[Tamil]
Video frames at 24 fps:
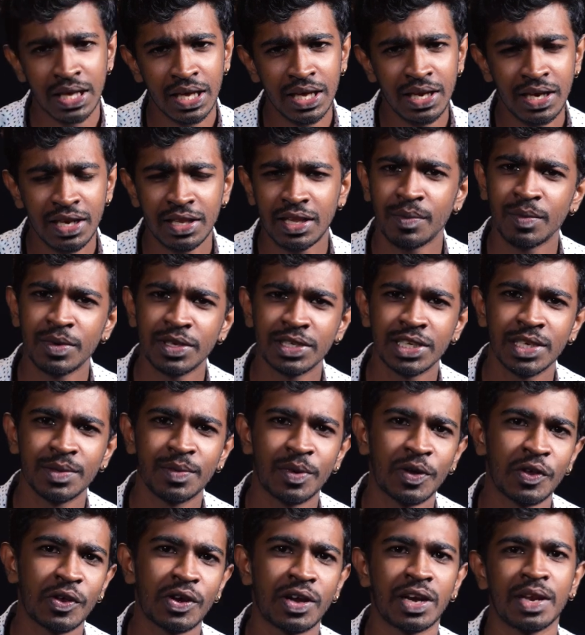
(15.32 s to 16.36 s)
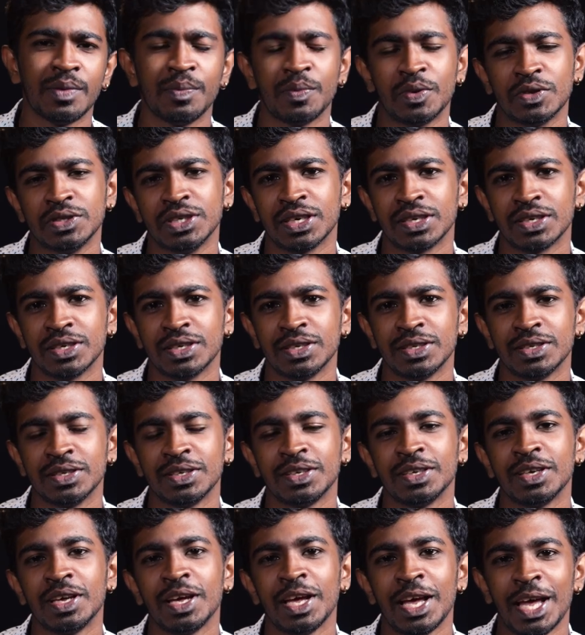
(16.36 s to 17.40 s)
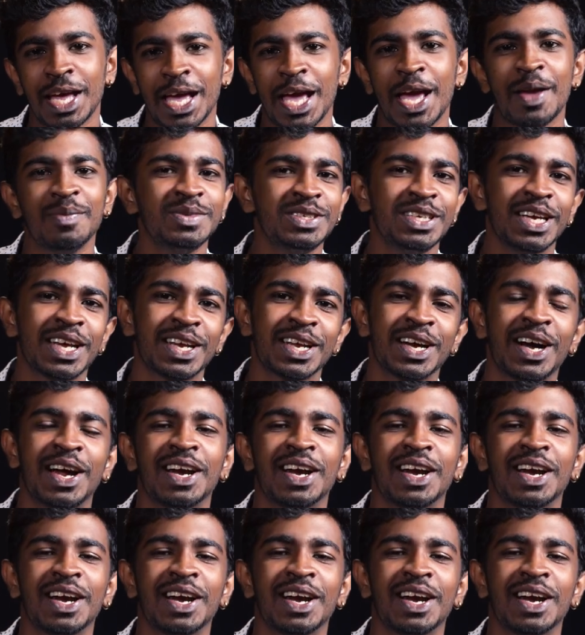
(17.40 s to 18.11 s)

ஏன் தமிழ் சினிமாவோட ட்ரீம் ப்ராஜெக்ட் எம்ஜிஆர்